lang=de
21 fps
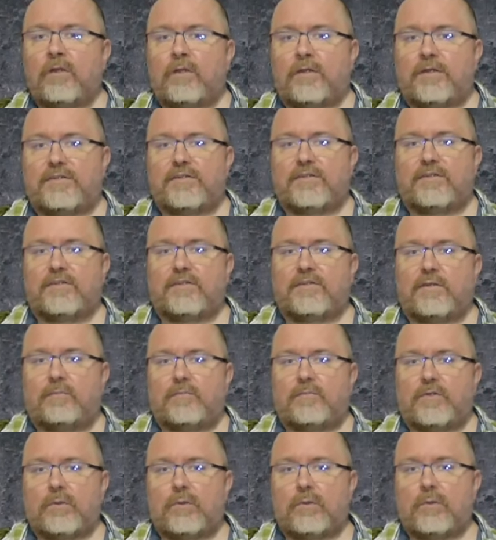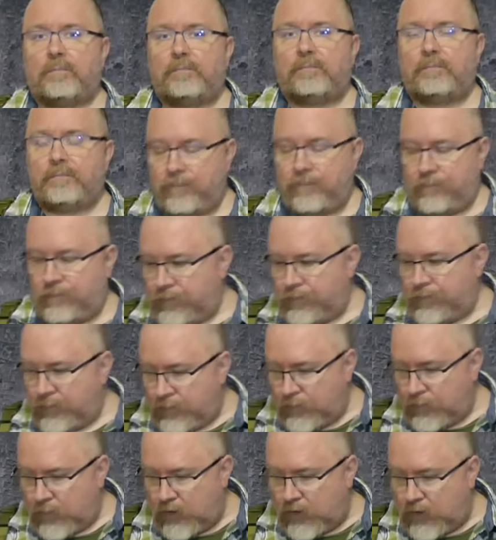Jetzt ist es eben so,
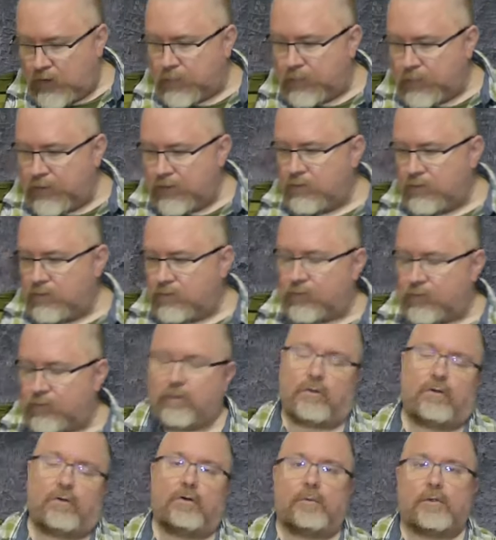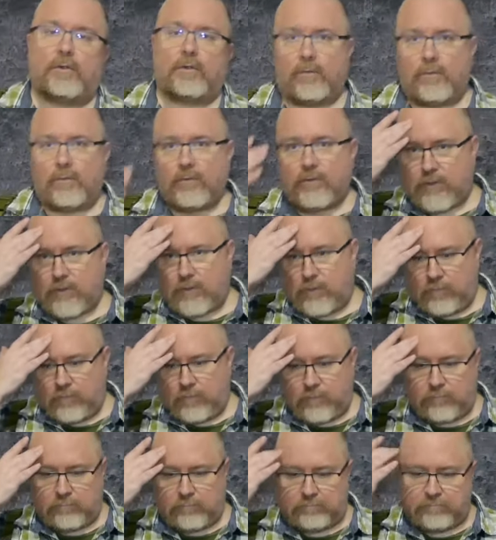ich bin von der Körpergröße
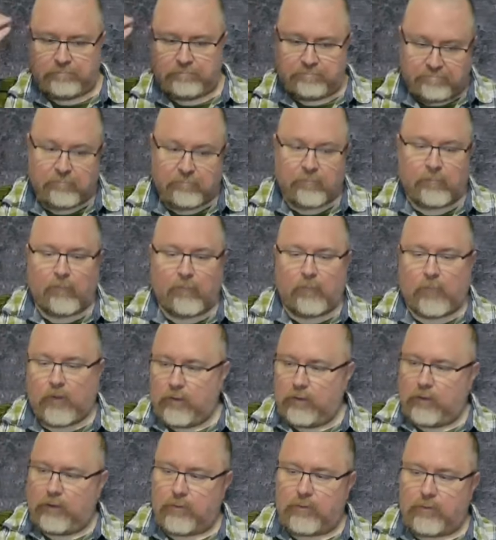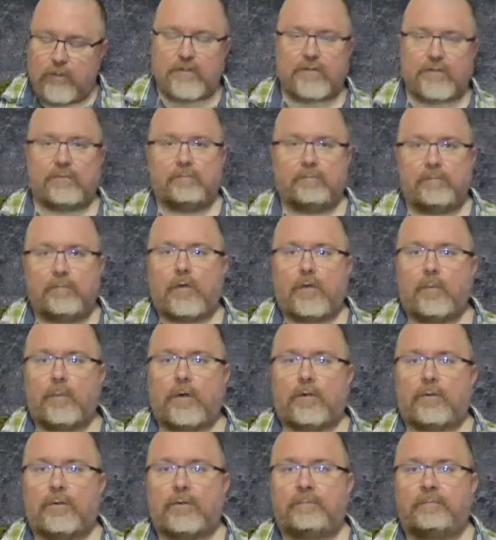eher kurz
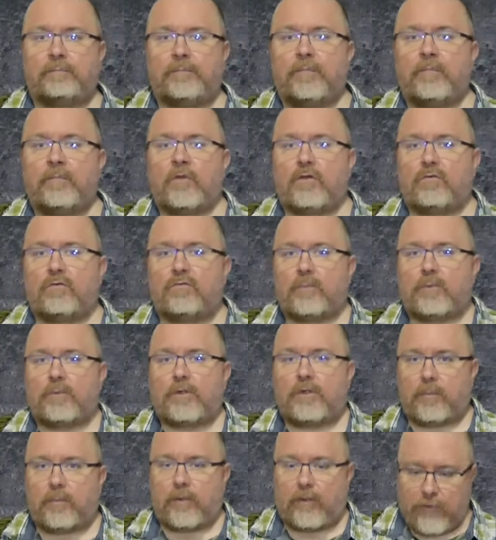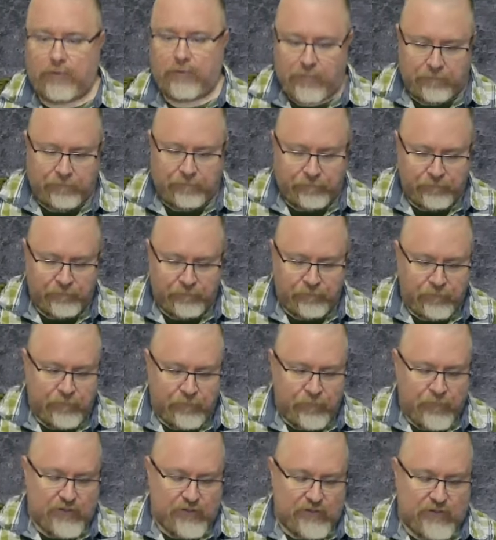gebaut, dafür bin ich breiter.
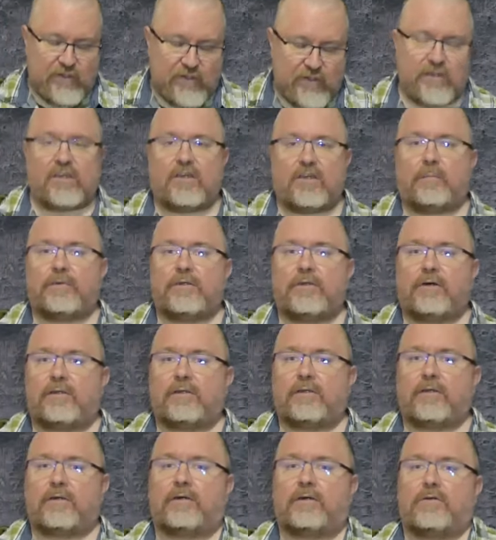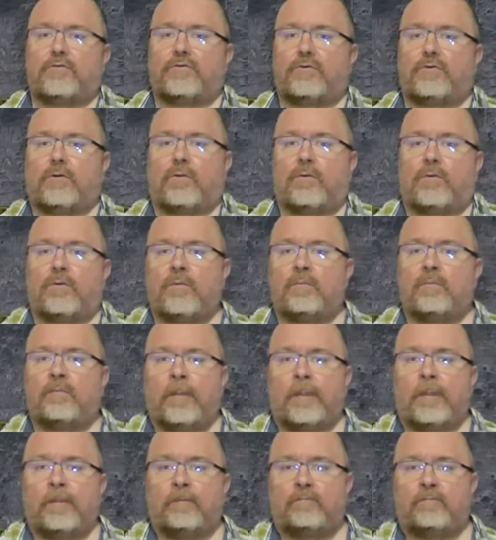Das heißt, ich habe eine andere Anforderung,
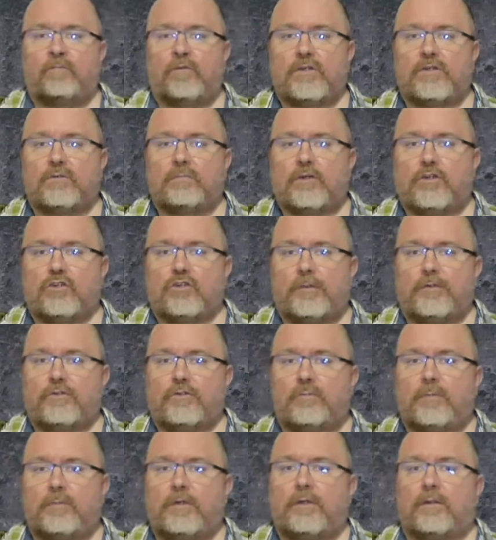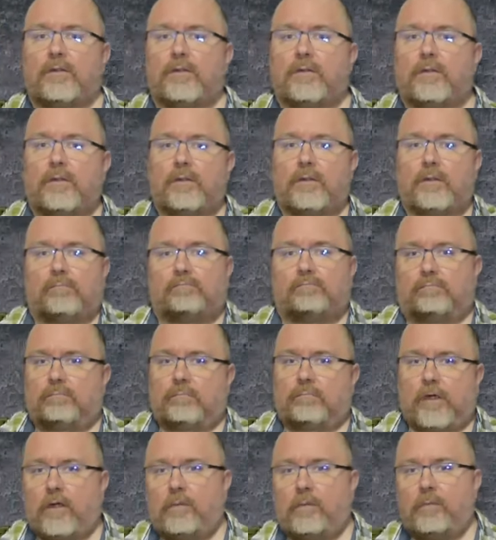wie zum Beispiel ein Spieler, der
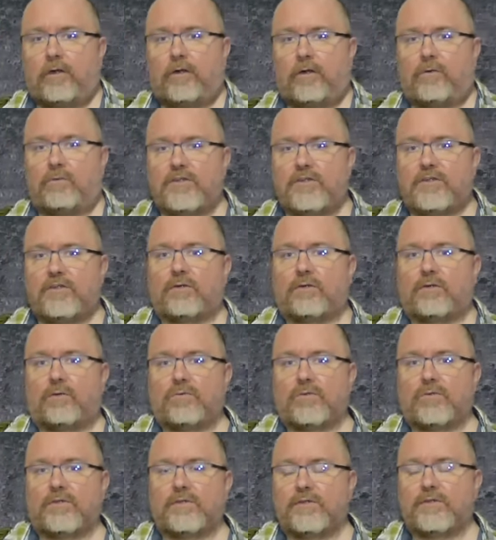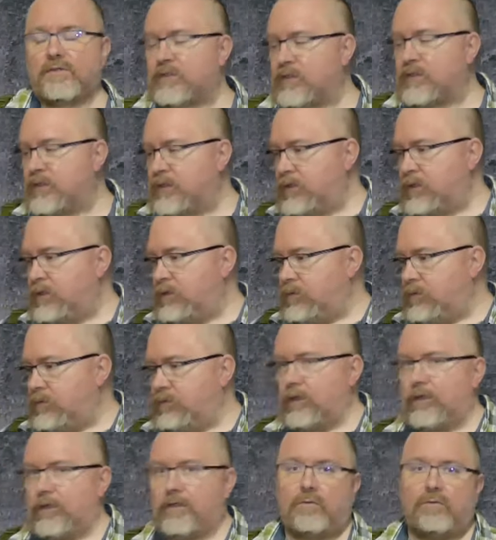1,90 Meter groß ist und
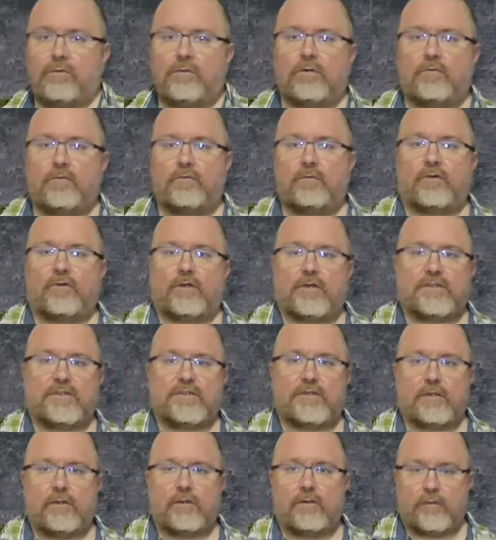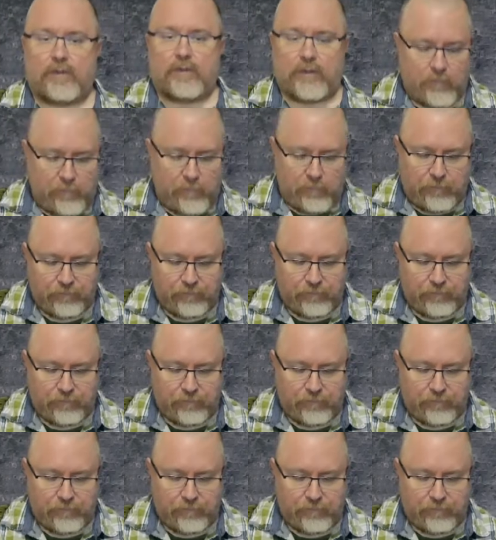vielleicht nur 85 Kilo wiegt.